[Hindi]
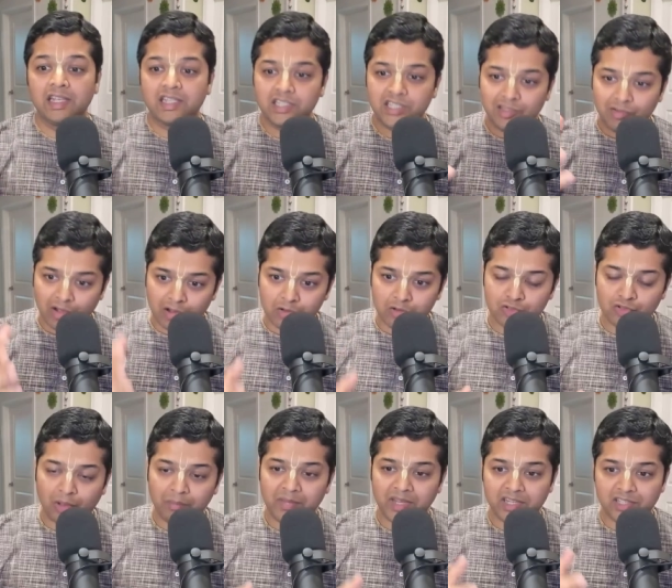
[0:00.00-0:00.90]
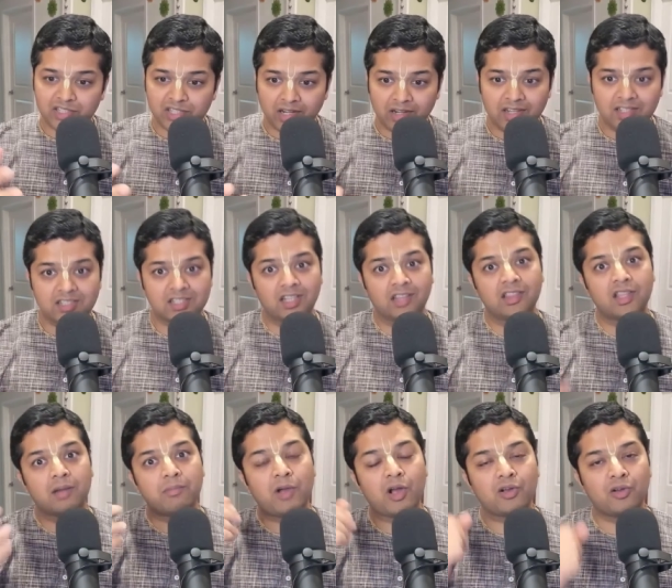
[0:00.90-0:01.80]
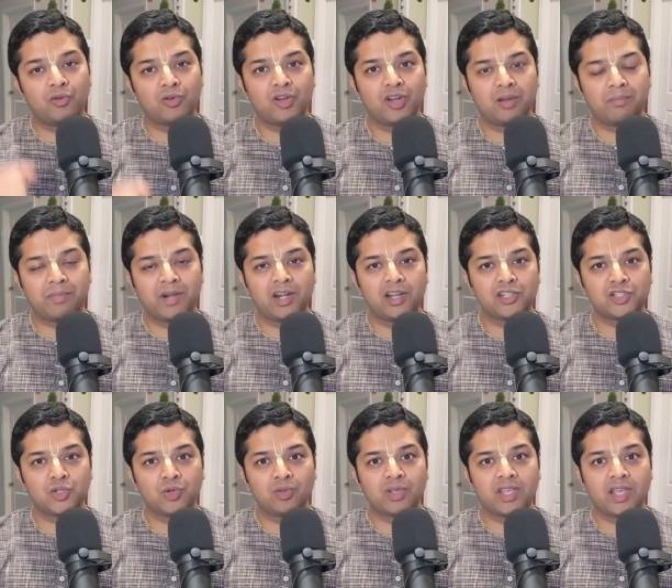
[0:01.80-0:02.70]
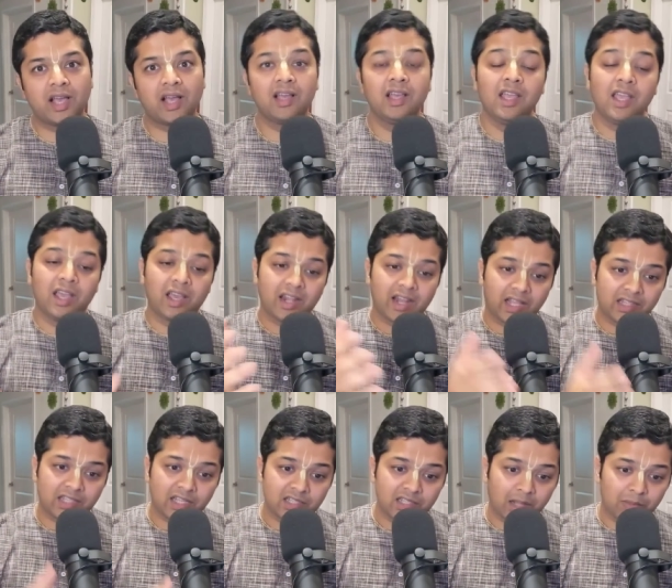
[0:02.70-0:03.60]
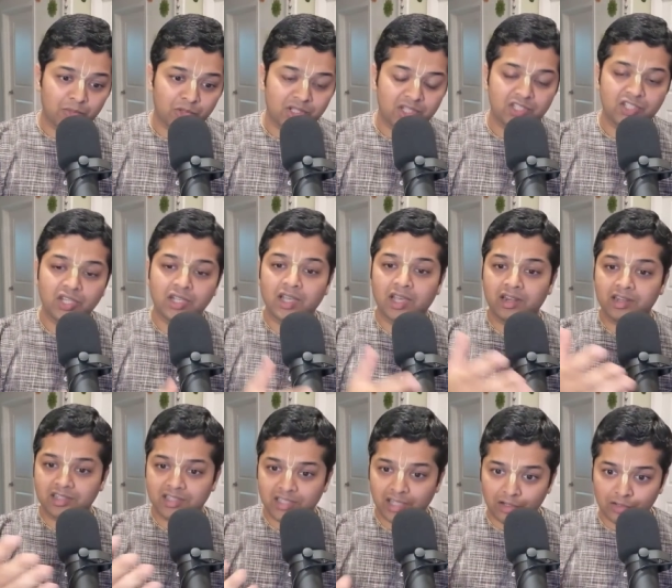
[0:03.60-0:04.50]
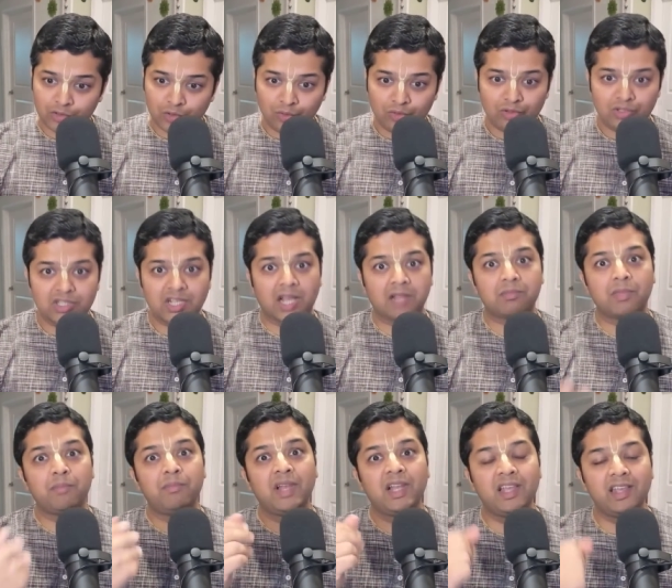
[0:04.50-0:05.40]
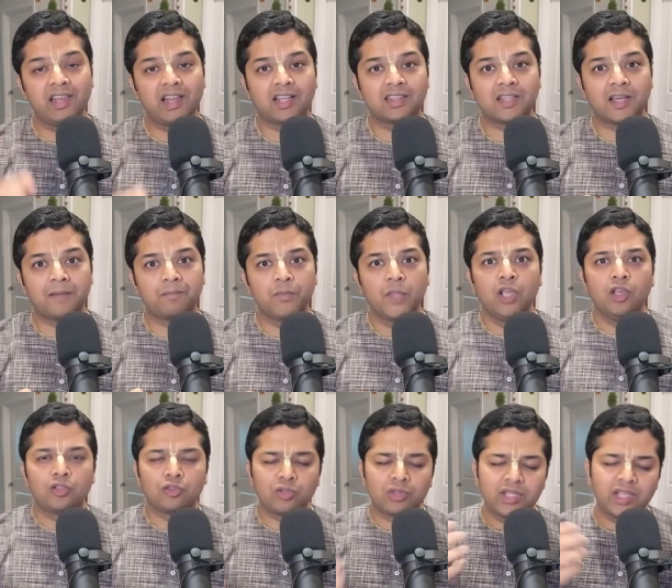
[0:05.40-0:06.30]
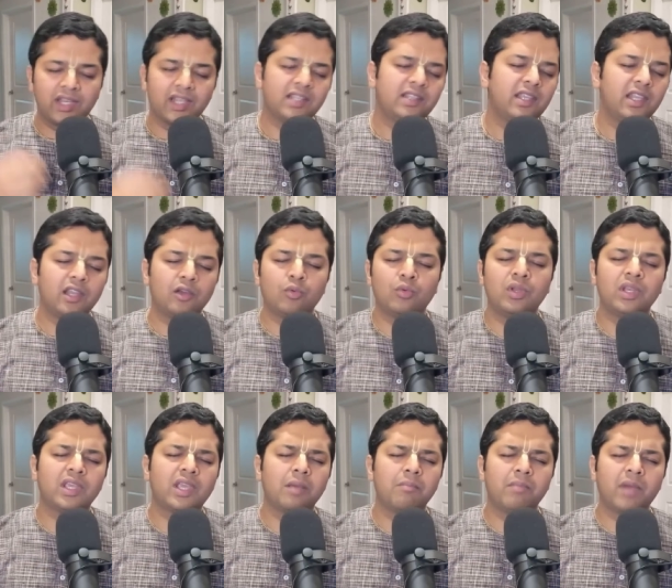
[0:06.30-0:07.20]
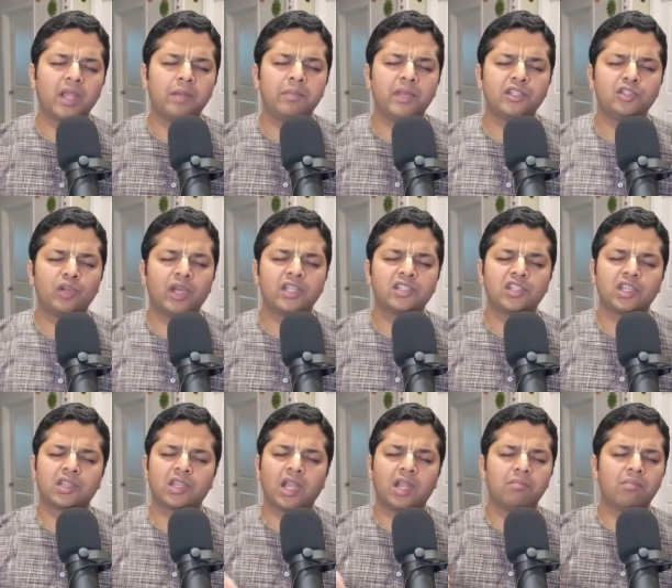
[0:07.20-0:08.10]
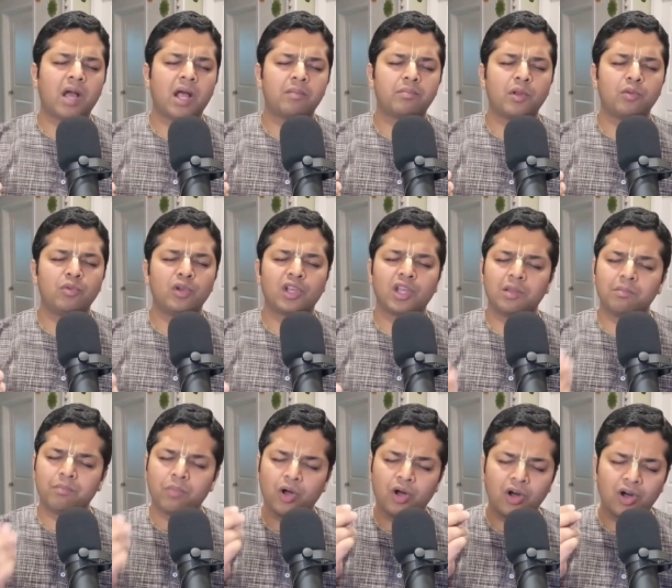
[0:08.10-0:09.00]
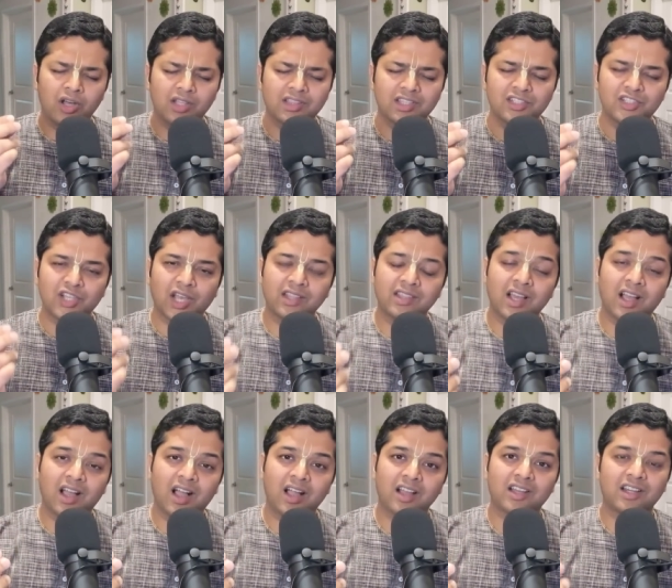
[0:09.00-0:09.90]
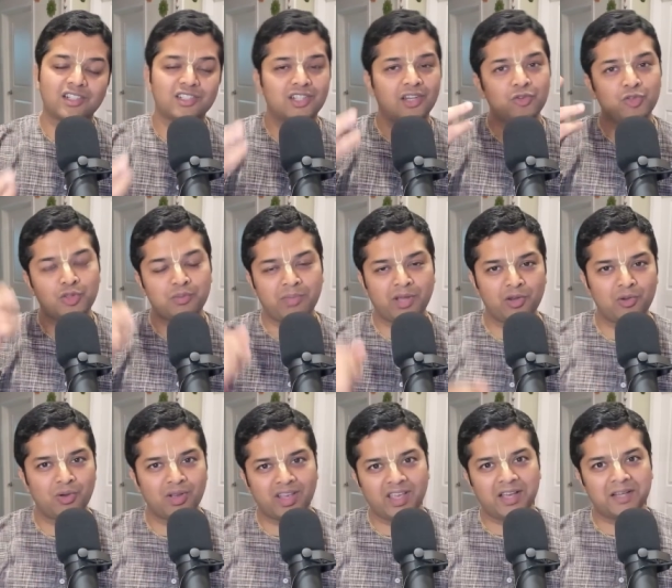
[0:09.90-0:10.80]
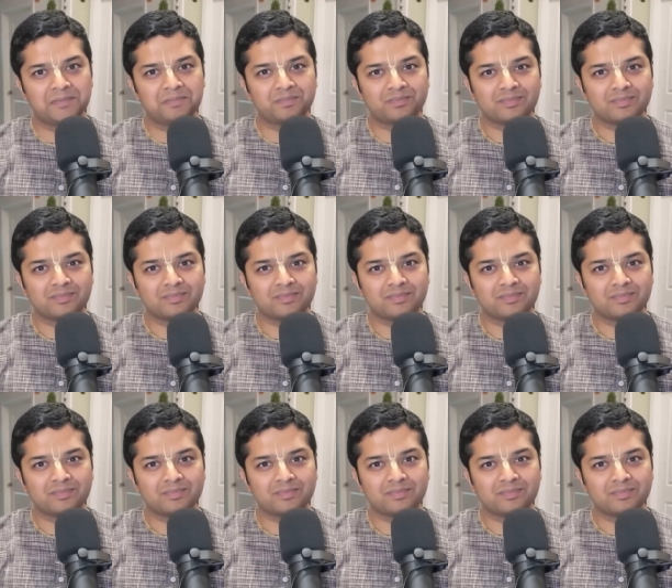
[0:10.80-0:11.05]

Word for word: जीवा गोस्वामी के शब्द संदर्भा को उन्होंने पढ़ना शुरू किया राधा दामोदर जी का संग तो उनको साथ में मिल ही रहा था तो धीरे धीरे उनके मन में जो है चेतन महाप्रभु के लिए बहुत ज़्यादा आकर्षण उत्पन्न हो गया